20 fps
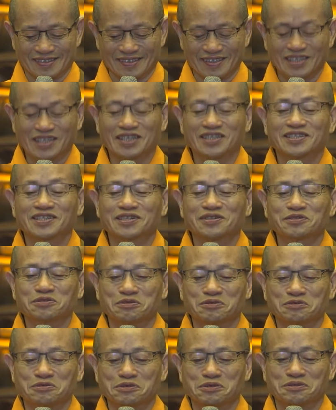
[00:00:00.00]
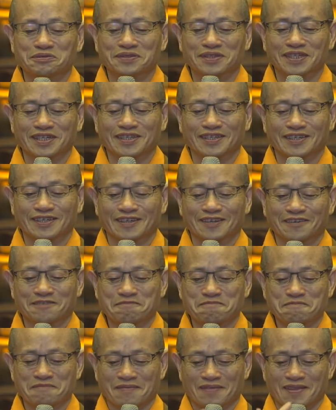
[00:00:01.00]
清清楚楚的
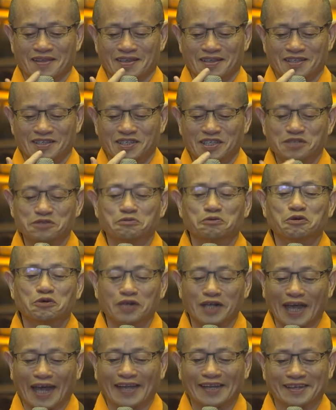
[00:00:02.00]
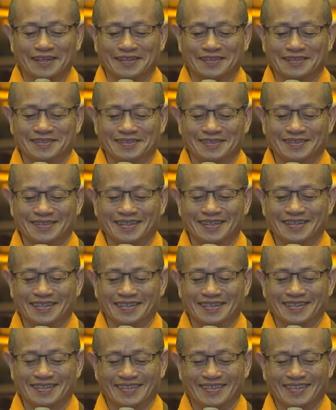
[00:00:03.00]
自我感，
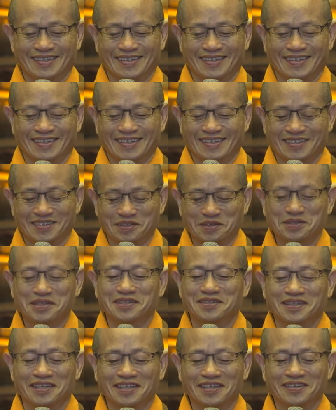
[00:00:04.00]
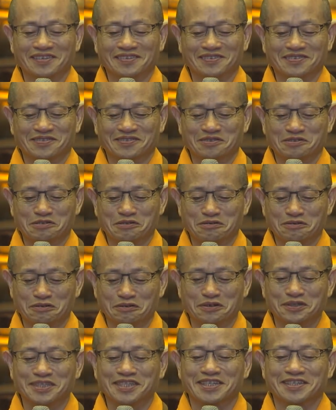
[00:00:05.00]
就是你
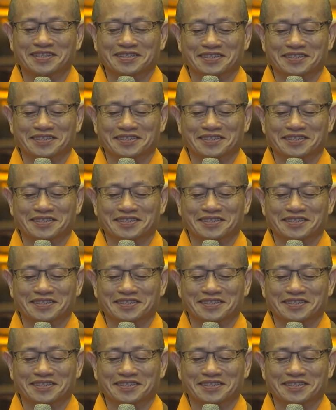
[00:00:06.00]
活着。